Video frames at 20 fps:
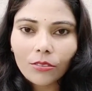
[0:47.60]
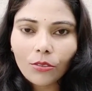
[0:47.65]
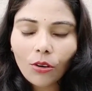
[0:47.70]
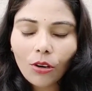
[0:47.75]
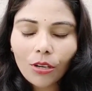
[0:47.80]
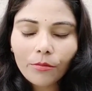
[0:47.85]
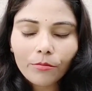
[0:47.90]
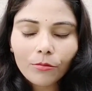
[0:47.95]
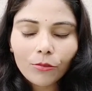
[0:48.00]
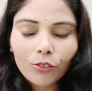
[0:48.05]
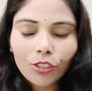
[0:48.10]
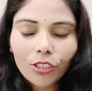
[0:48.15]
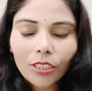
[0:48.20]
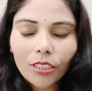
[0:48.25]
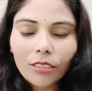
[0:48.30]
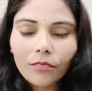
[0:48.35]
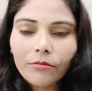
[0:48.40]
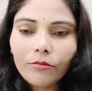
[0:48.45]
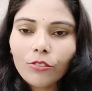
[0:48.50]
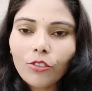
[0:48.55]
और मुझे
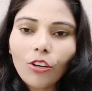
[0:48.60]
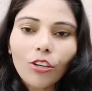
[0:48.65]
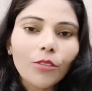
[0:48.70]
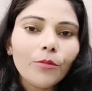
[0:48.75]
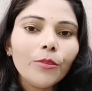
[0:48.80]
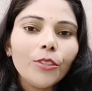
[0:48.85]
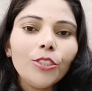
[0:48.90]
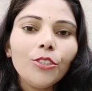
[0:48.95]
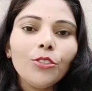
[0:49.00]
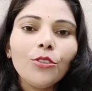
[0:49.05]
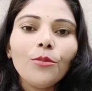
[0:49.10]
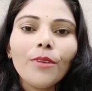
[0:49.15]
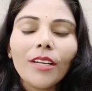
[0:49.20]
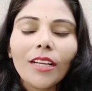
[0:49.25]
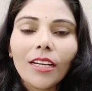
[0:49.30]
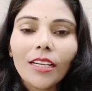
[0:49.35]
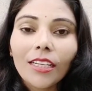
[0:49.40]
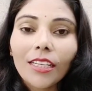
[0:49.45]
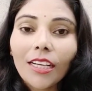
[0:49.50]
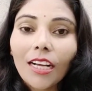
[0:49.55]
शॉर्ट वीडियो
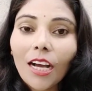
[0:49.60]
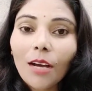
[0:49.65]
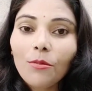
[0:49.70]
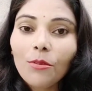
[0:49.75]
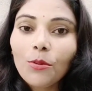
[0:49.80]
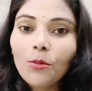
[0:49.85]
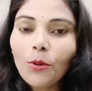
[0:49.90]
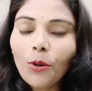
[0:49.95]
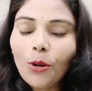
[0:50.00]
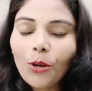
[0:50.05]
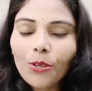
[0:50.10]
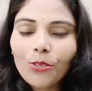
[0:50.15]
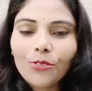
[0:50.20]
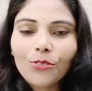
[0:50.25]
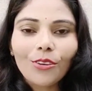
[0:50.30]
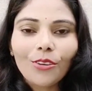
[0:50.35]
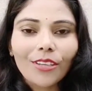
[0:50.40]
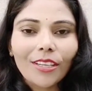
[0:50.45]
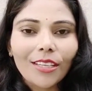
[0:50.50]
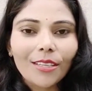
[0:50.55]
बनाने का भी बहुत
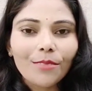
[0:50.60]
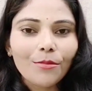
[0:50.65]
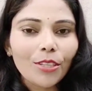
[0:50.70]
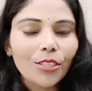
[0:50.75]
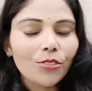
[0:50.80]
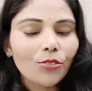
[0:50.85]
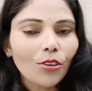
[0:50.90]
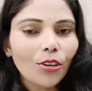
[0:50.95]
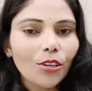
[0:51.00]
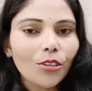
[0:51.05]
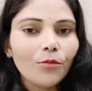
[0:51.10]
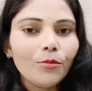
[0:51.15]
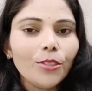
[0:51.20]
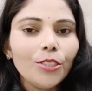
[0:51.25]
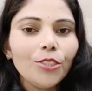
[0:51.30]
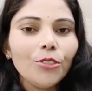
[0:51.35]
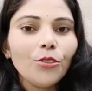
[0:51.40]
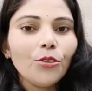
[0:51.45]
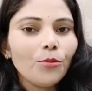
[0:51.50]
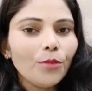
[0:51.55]
शौक़ है मैं शॉर्ट
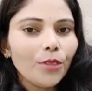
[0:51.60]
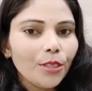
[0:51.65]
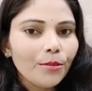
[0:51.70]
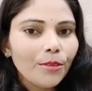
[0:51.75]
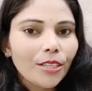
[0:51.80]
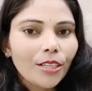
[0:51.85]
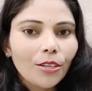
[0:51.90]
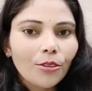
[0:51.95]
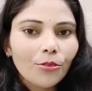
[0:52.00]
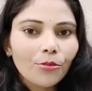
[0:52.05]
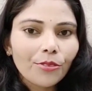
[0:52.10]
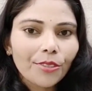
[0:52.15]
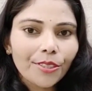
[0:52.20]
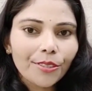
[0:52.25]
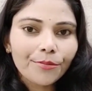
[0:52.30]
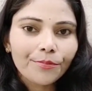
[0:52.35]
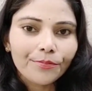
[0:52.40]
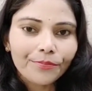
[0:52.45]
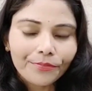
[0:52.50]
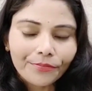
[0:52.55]
वीडियो भी
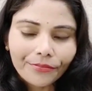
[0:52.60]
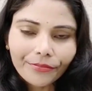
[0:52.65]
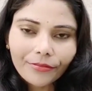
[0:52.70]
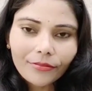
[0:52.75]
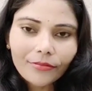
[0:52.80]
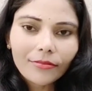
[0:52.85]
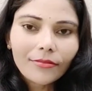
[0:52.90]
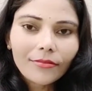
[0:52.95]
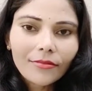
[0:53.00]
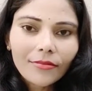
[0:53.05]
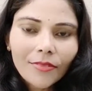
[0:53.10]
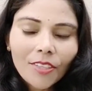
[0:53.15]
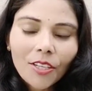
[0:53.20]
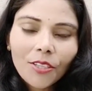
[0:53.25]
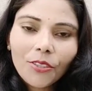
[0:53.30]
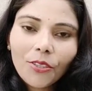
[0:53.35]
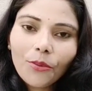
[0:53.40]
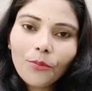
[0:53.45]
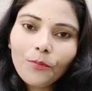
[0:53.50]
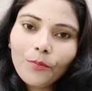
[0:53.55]
बनाऊँगी
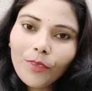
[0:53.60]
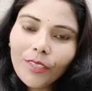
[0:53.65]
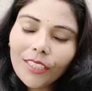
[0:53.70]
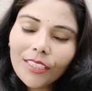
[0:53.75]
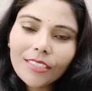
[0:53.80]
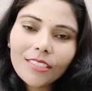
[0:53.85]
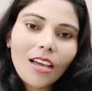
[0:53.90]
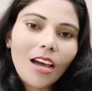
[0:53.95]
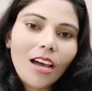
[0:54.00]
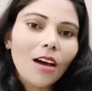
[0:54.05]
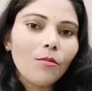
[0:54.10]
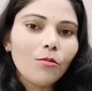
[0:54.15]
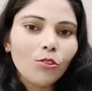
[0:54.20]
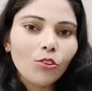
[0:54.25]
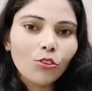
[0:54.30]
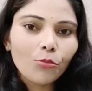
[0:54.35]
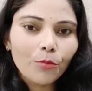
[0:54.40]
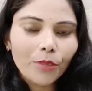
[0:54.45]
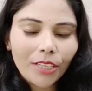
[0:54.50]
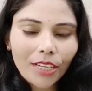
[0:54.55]
तो प्लीज़ आप
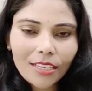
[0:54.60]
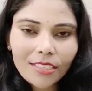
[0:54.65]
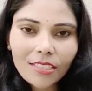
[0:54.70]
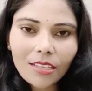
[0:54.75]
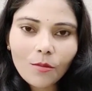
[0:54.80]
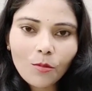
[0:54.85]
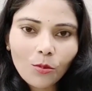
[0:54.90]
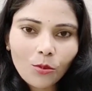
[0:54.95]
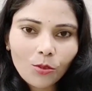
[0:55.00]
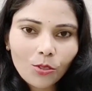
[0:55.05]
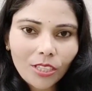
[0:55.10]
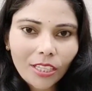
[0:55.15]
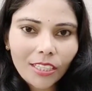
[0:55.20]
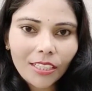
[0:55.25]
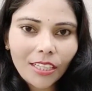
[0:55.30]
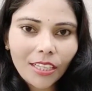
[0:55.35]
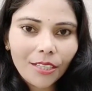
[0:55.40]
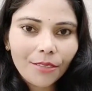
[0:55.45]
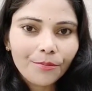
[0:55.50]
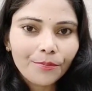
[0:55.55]
लोग मेरा सपोर्ट
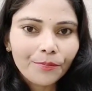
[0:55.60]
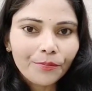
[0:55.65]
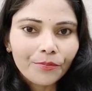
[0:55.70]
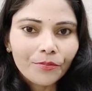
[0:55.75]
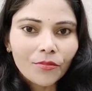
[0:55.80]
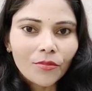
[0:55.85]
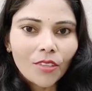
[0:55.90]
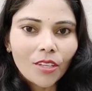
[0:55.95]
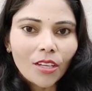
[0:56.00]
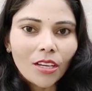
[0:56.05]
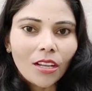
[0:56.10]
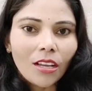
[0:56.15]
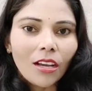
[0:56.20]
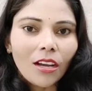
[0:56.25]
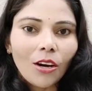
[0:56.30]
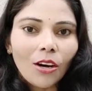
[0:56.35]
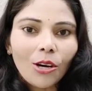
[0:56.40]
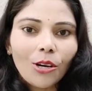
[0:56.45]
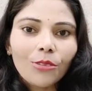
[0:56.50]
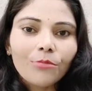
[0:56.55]
करना
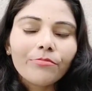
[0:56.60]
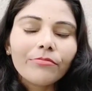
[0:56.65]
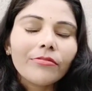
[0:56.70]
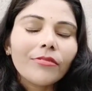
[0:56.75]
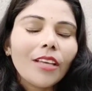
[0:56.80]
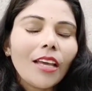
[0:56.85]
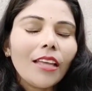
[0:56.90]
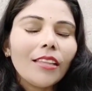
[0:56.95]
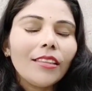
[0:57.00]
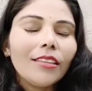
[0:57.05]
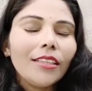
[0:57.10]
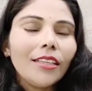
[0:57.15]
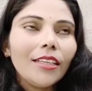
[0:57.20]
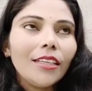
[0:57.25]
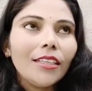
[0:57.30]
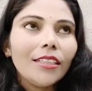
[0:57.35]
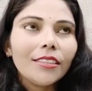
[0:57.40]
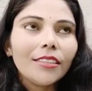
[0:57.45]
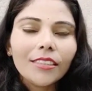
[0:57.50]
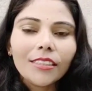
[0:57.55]
कहते
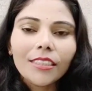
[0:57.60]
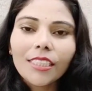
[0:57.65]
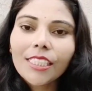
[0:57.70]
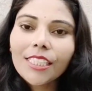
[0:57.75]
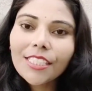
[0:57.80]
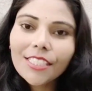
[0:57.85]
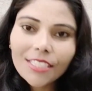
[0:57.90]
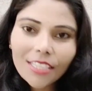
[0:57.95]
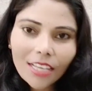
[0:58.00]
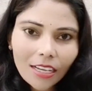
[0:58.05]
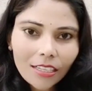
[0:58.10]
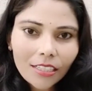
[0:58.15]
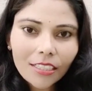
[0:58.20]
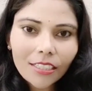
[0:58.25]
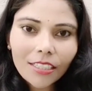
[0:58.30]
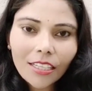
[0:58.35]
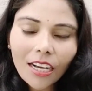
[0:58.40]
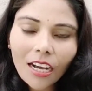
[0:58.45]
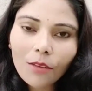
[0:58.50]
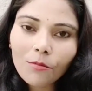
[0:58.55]
हैं कि इंसान की
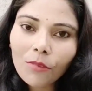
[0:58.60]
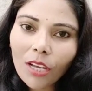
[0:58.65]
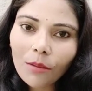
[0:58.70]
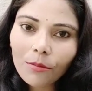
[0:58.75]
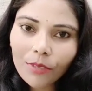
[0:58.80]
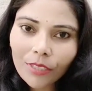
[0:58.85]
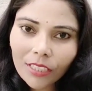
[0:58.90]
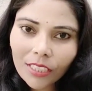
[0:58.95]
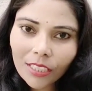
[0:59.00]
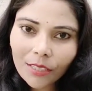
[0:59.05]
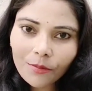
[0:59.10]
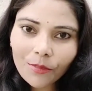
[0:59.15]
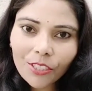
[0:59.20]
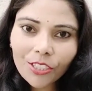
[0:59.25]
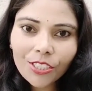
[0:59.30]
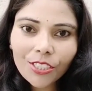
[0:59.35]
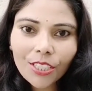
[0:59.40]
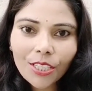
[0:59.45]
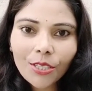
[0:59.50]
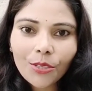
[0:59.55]
कामयाबी के
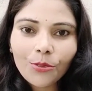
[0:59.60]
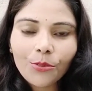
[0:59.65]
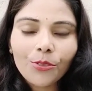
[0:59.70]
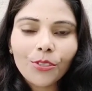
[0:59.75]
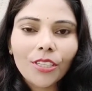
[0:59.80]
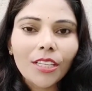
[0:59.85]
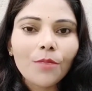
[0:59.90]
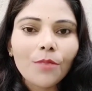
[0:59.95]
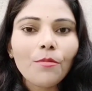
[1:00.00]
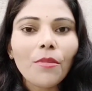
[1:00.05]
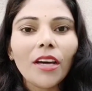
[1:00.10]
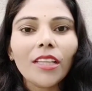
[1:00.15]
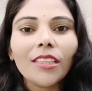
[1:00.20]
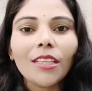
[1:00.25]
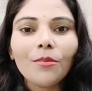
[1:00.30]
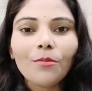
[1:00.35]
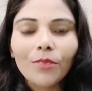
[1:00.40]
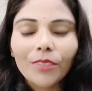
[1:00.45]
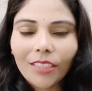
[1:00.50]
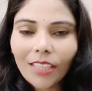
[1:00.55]
पीछे उनके माता
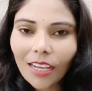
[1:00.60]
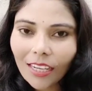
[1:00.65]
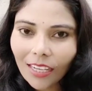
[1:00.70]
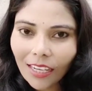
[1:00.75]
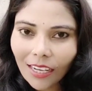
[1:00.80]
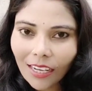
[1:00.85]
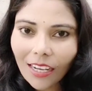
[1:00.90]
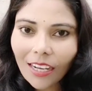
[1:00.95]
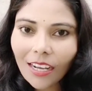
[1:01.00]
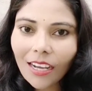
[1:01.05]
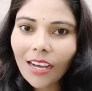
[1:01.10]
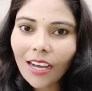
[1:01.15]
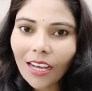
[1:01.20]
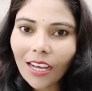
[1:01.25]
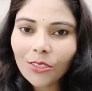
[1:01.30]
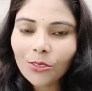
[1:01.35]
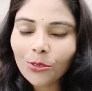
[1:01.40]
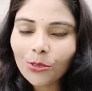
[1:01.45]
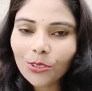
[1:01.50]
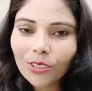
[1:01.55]
पिता का
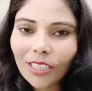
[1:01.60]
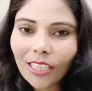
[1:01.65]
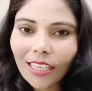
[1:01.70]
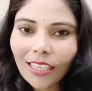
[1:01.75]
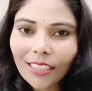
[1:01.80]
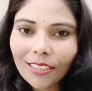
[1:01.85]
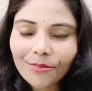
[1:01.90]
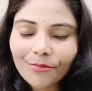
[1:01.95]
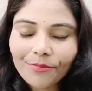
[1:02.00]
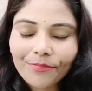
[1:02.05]
हाथ होता है